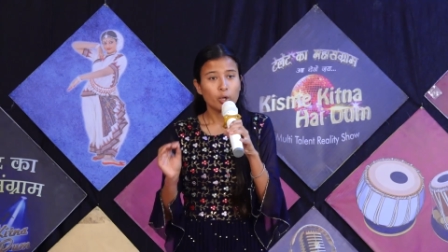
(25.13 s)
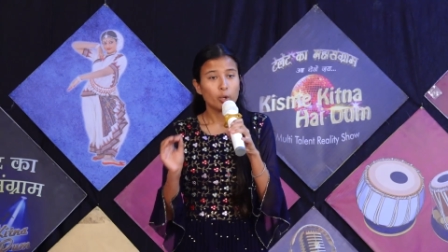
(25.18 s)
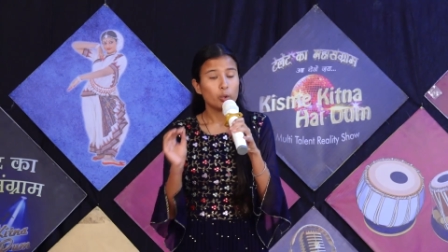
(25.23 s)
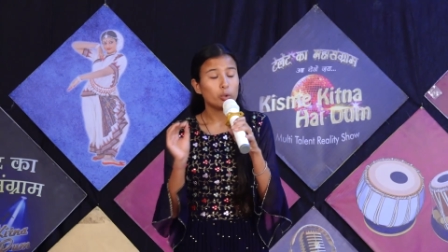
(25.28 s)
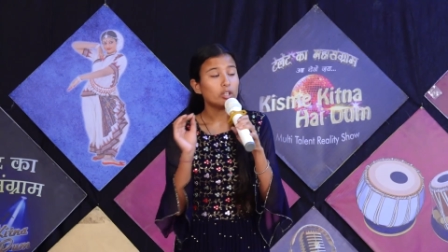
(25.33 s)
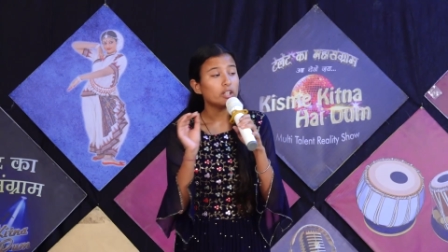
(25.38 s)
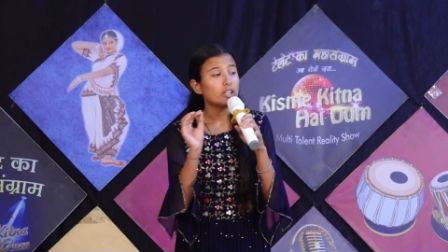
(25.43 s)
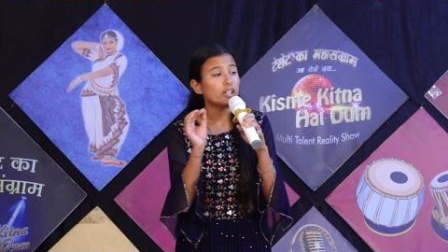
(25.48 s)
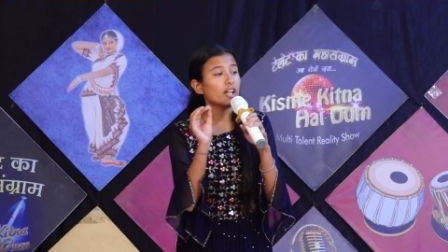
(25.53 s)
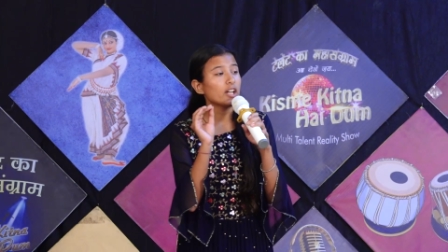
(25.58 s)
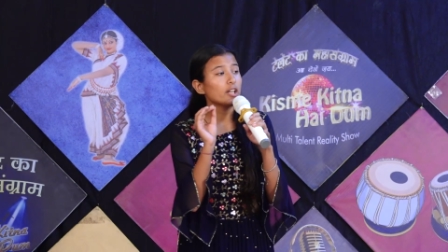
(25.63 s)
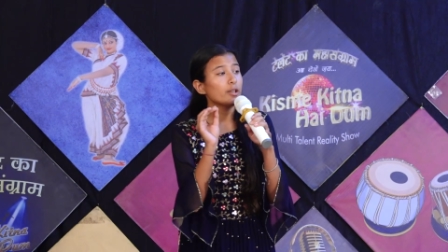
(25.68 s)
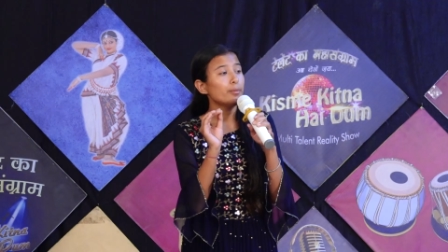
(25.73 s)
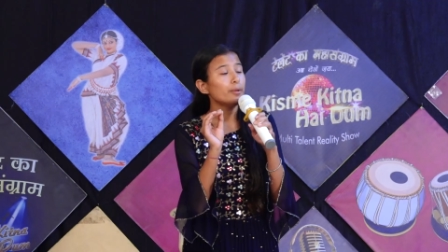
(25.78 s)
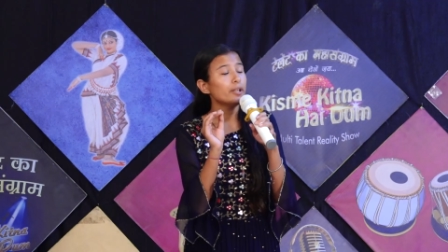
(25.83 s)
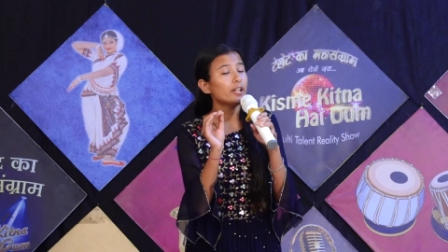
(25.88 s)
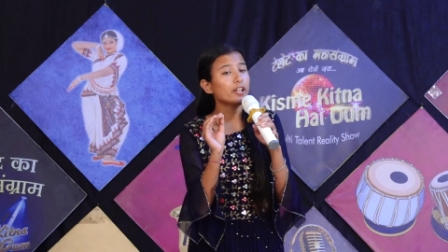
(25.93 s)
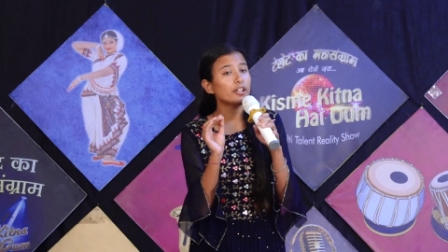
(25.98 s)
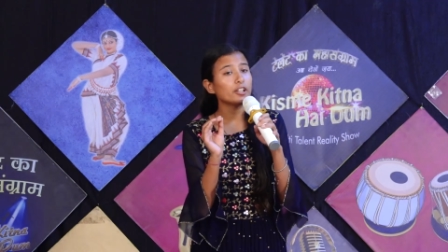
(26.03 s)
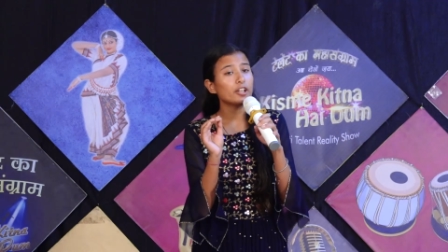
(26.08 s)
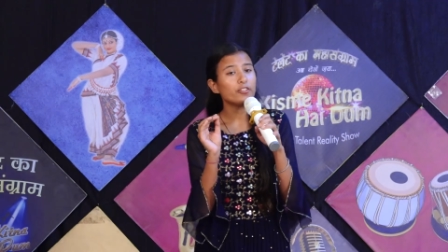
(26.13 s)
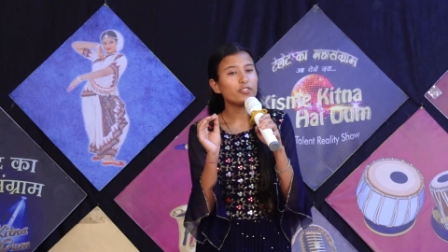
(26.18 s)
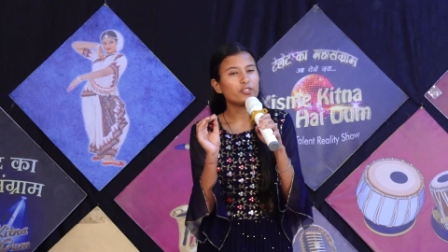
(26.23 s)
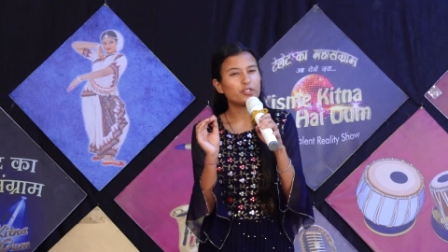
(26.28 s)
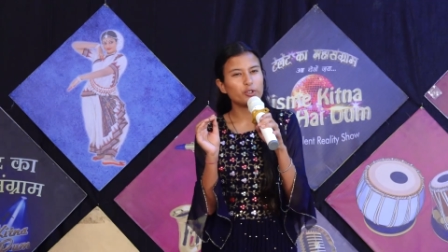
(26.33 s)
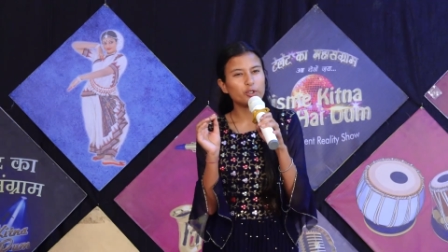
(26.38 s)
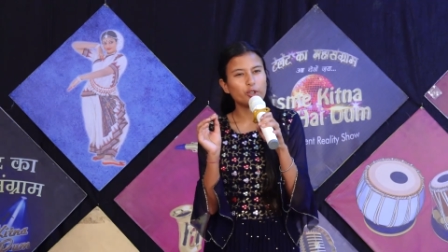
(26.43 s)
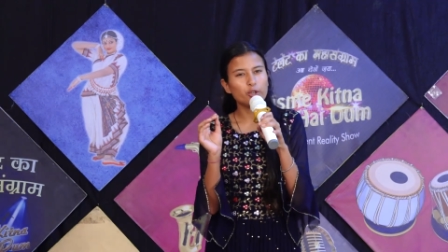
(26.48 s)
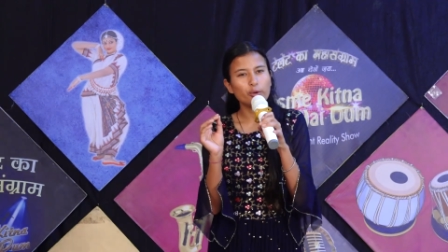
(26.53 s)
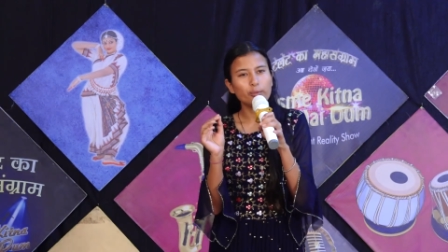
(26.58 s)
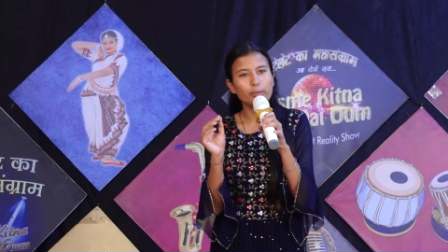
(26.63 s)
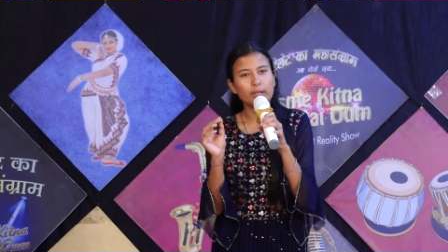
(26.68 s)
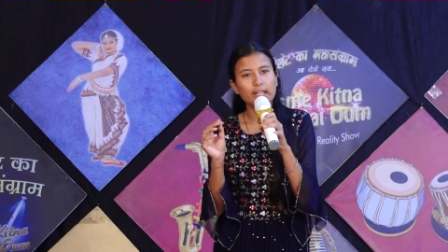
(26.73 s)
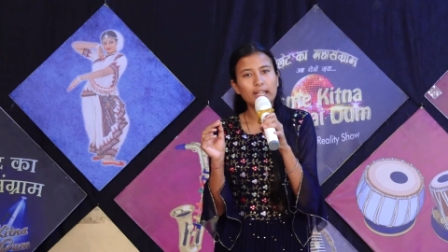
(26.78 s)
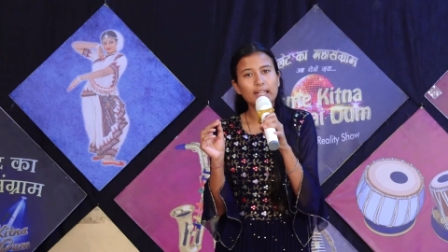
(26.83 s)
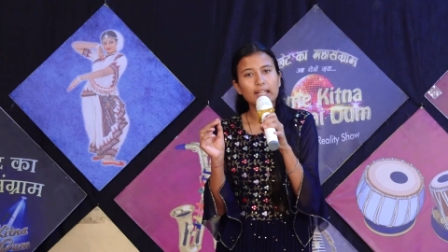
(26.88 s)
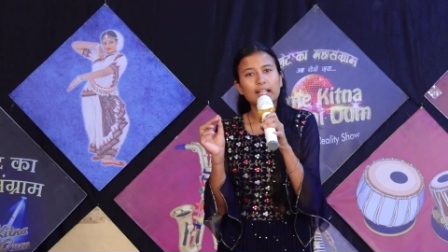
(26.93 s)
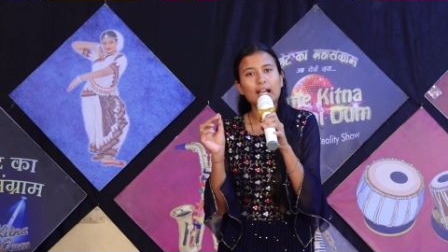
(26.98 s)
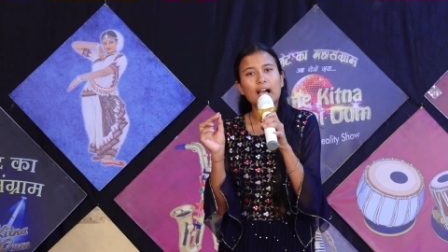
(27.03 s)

उन रंग बिरंगे फूलों में